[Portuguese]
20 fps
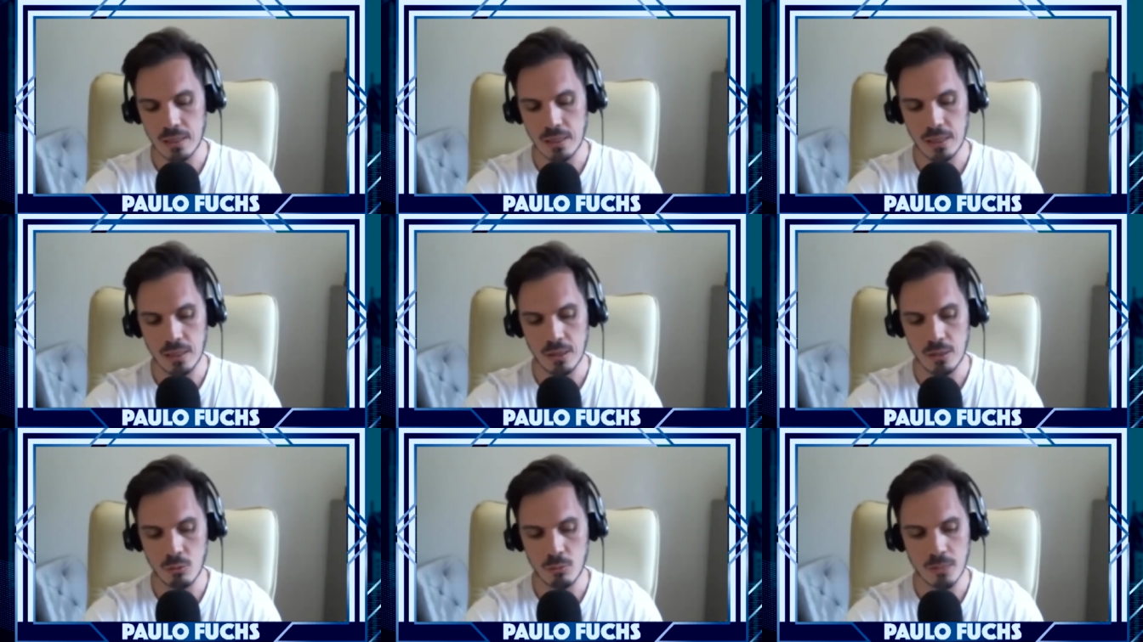
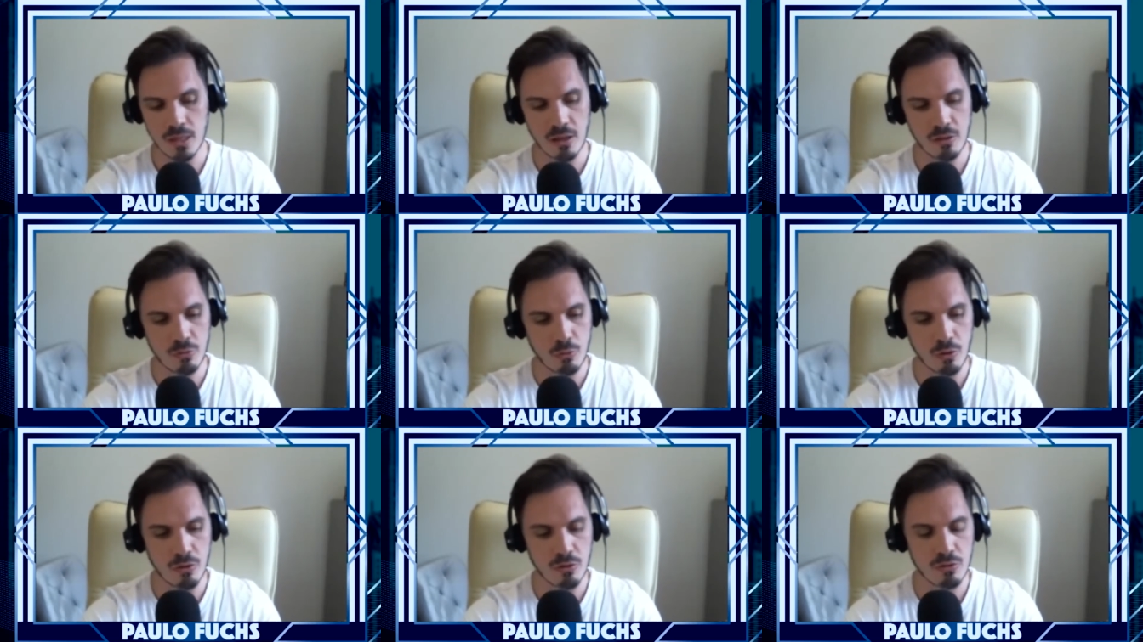E uma
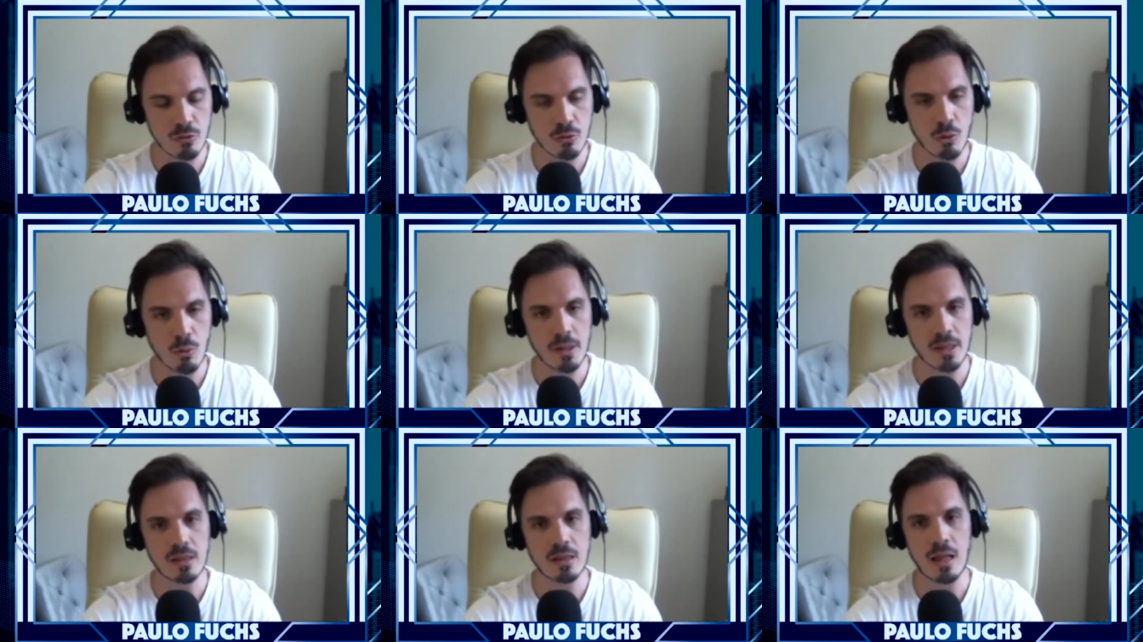das coisas que tu
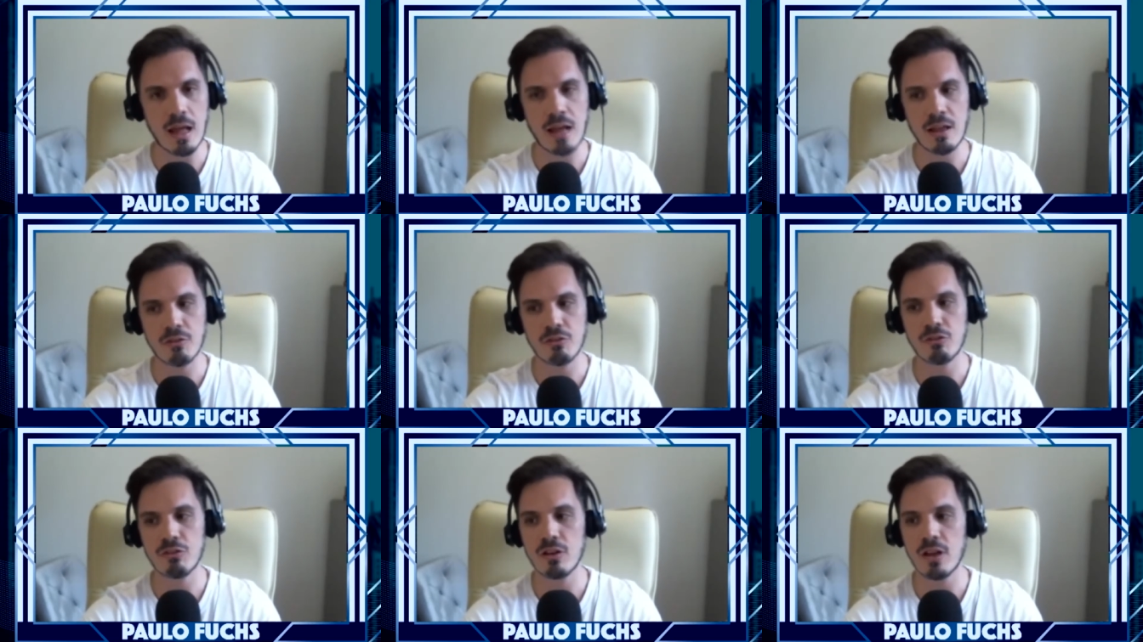
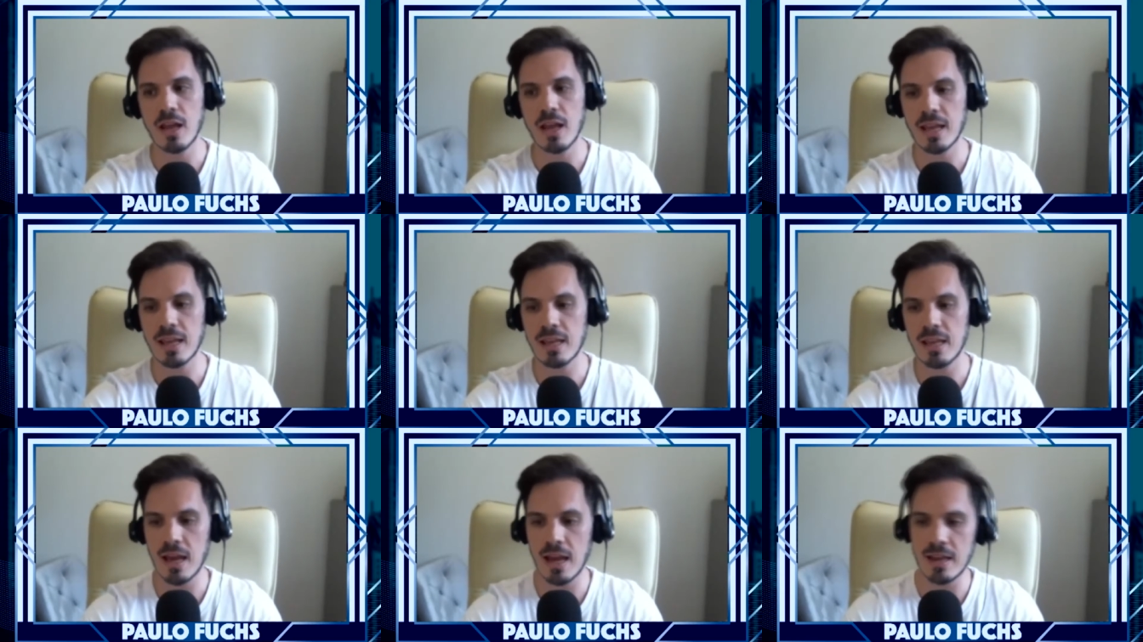comentaste
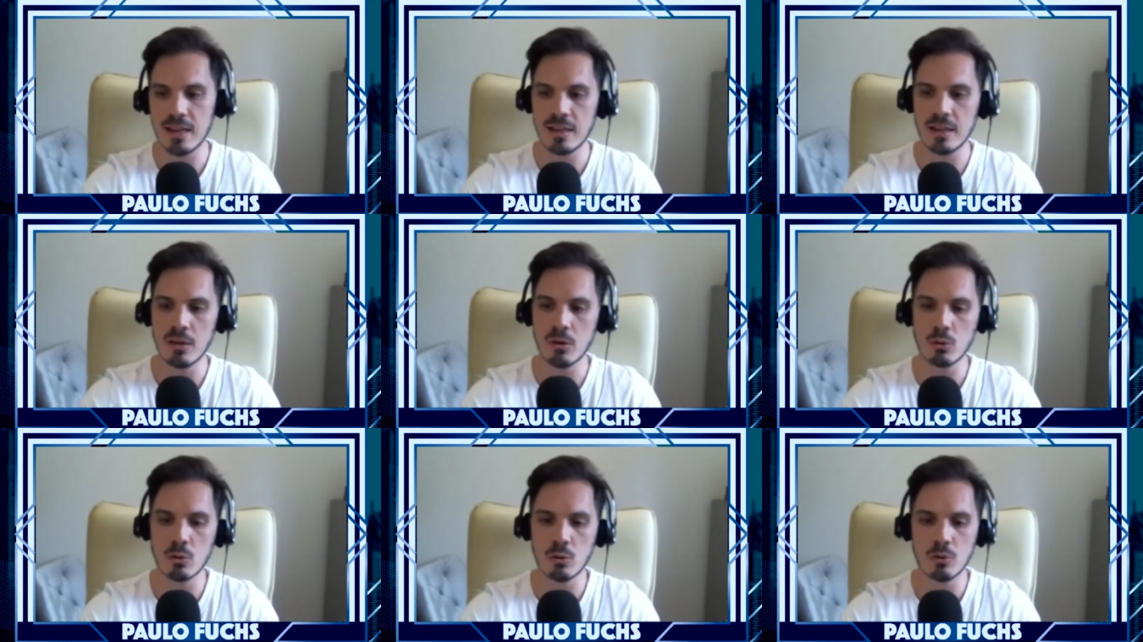é que a
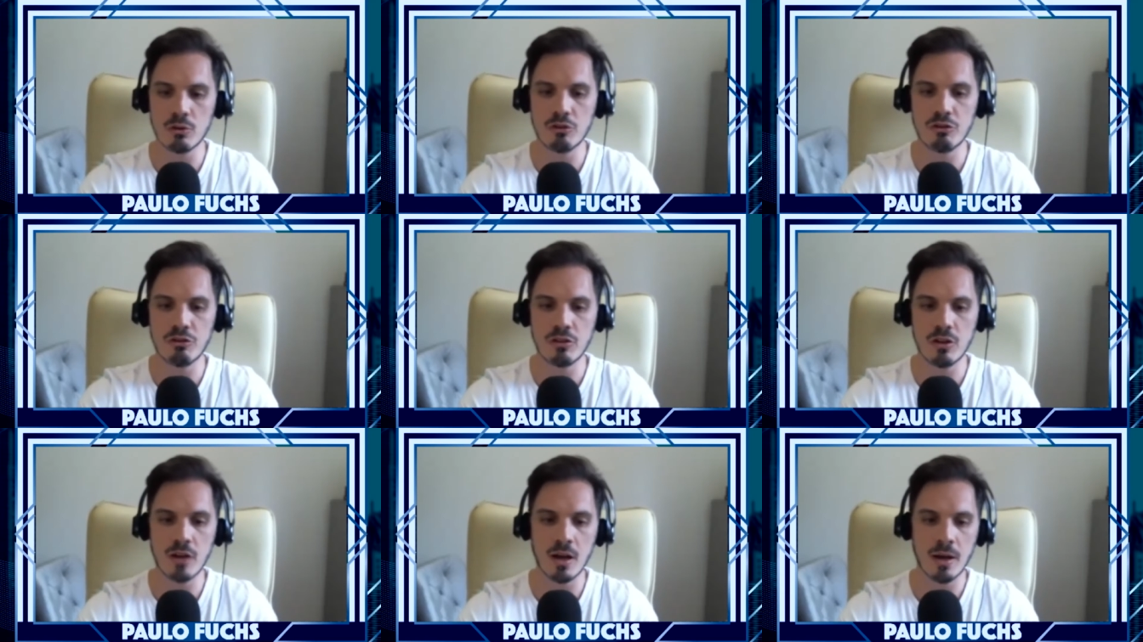
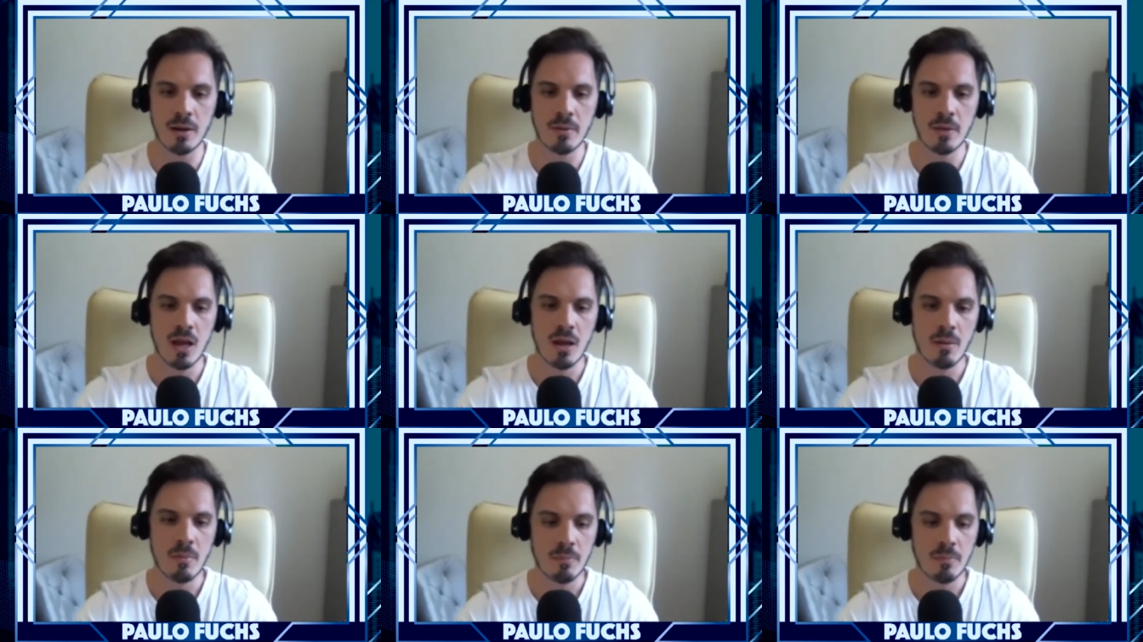ideologia, ah,